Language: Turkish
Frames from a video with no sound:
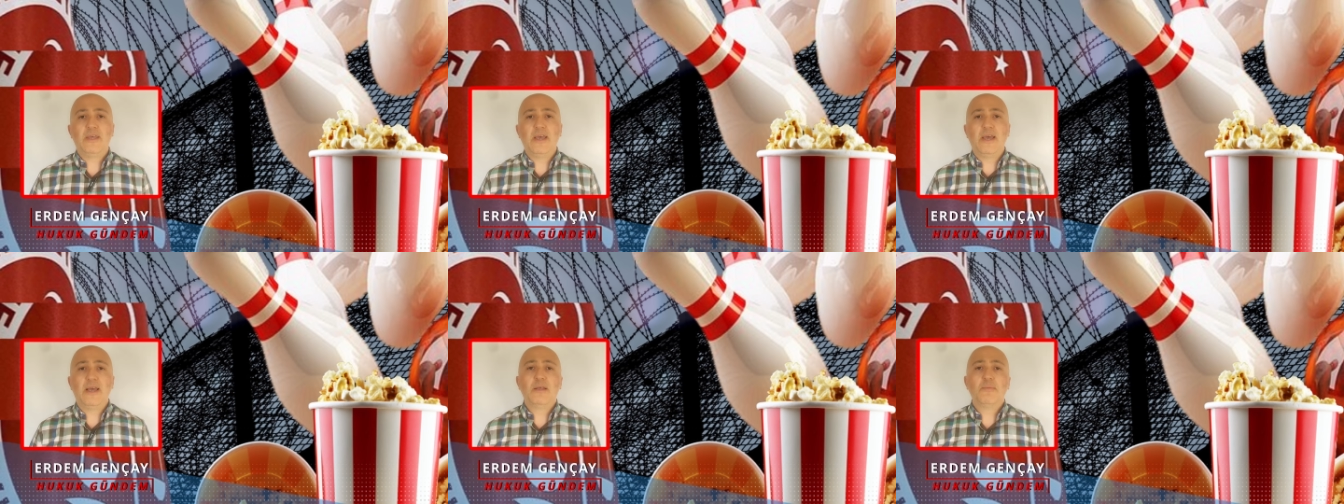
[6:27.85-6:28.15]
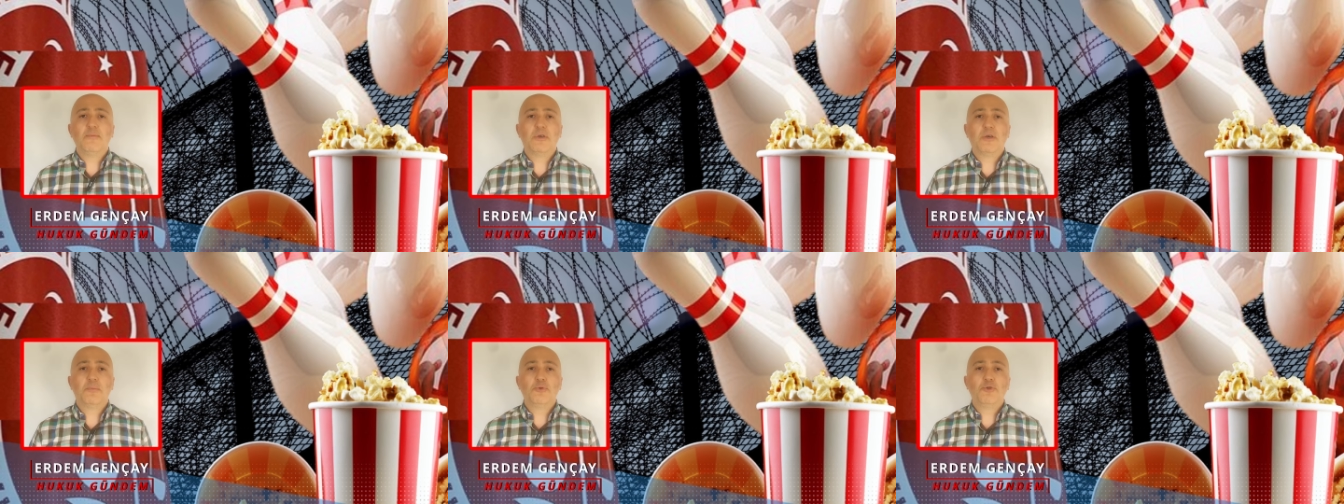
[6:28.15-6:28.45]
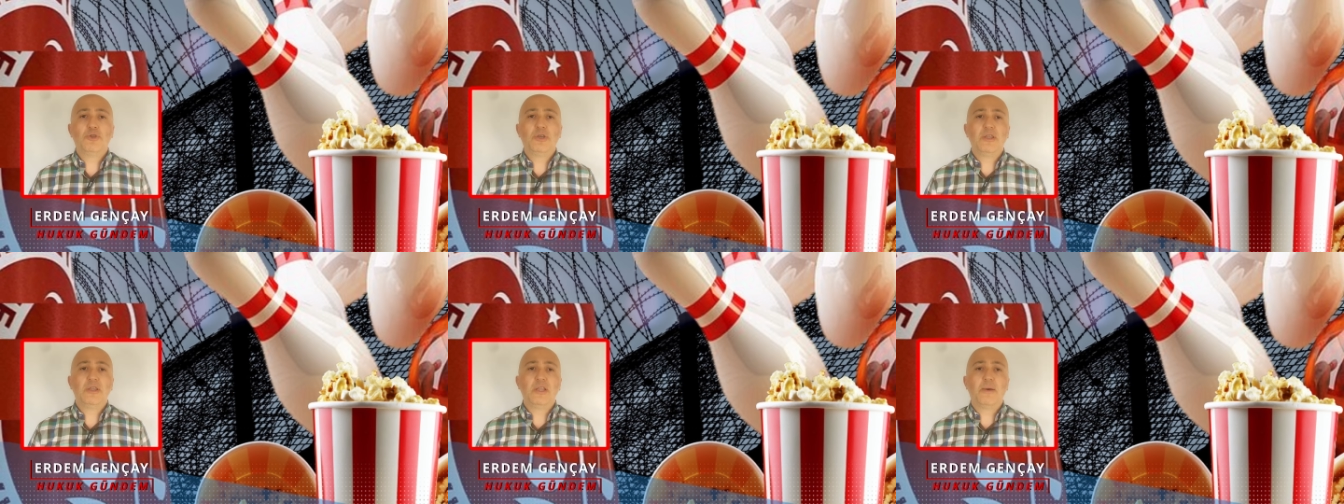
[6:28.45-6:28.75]
Diyelim ki bu
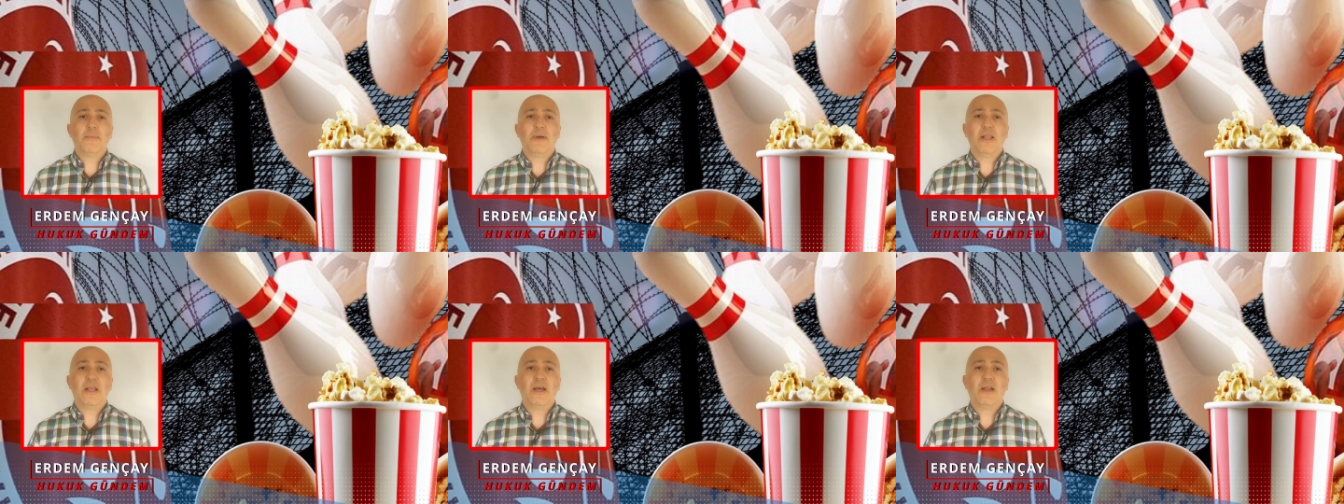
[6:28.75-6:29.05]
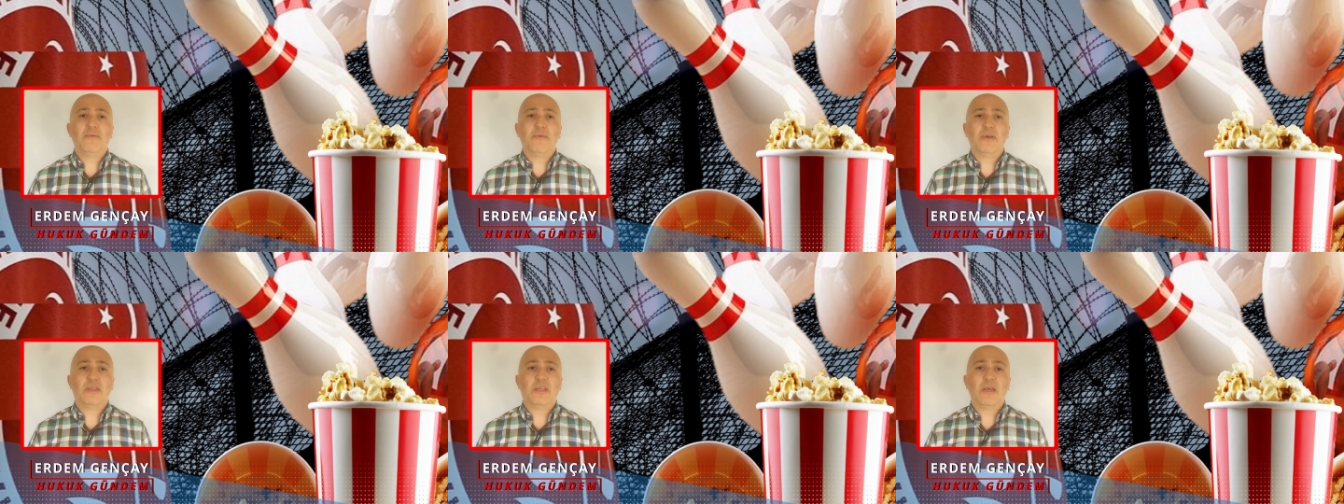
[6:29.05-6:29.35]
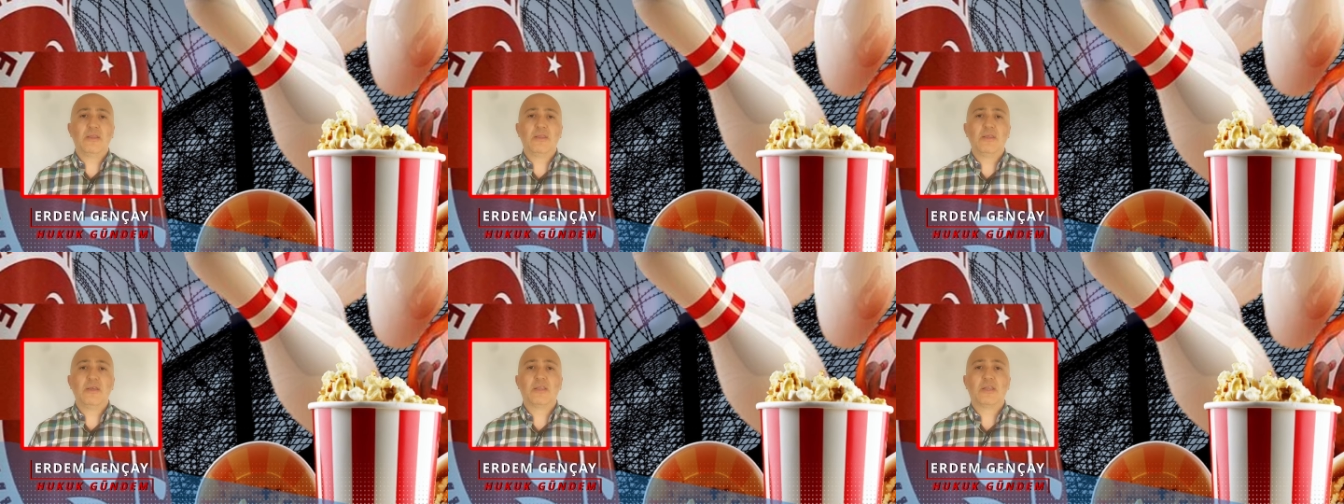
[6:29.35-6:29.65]
dinlemeler ve
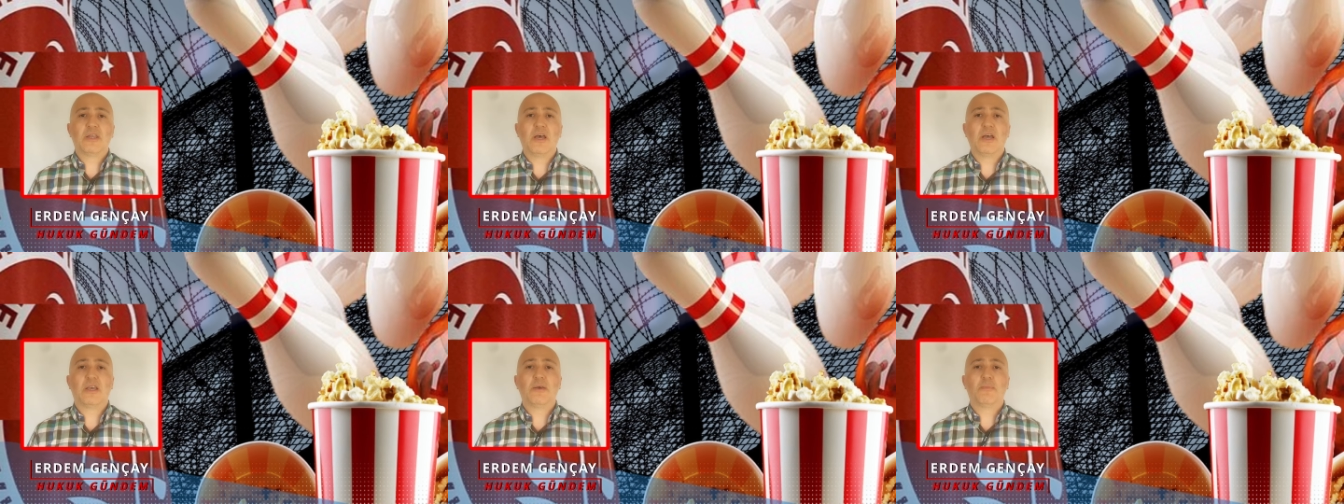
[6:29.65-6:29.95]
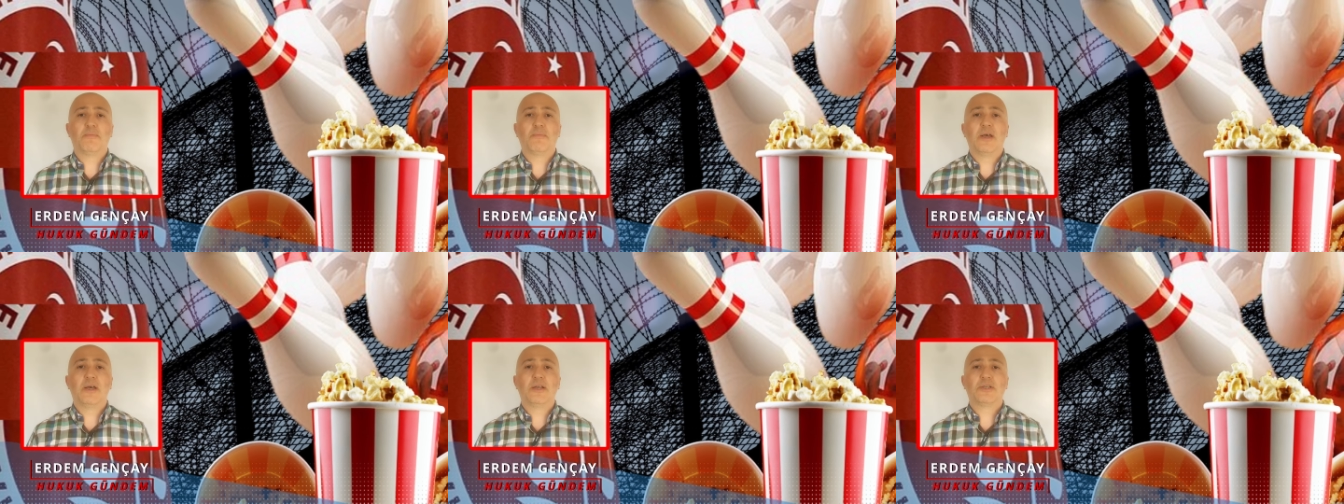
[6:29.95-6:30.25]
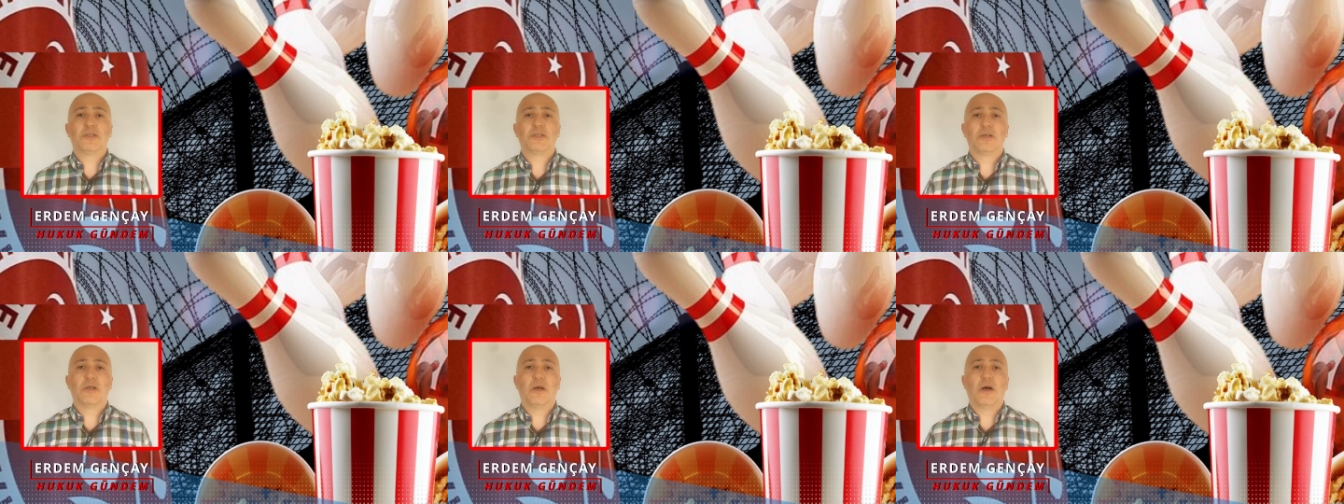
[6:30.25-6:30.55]
teknik
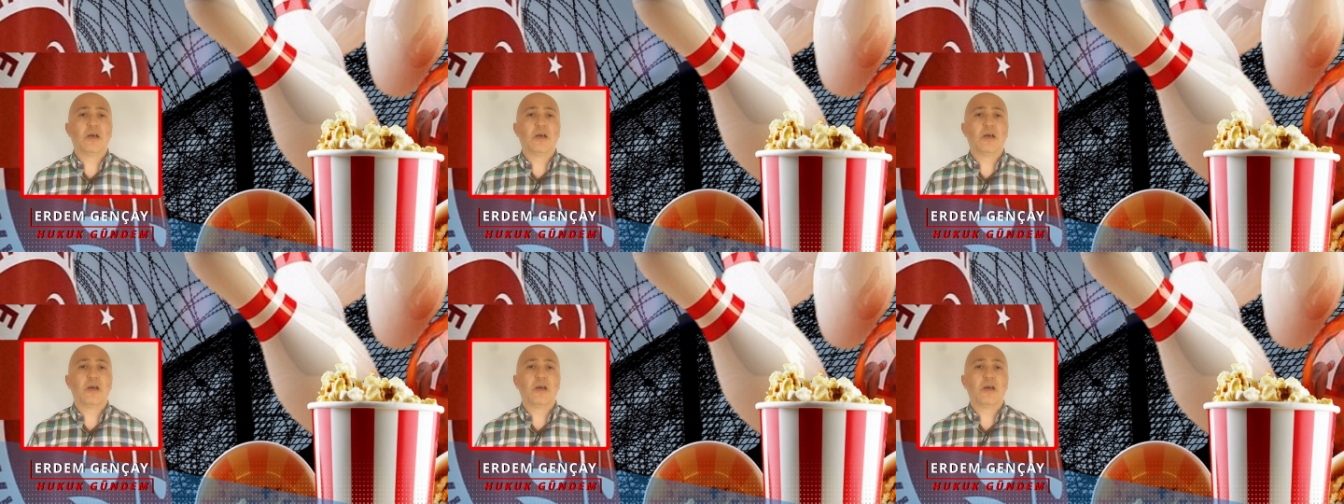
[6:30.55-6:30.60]
takipler,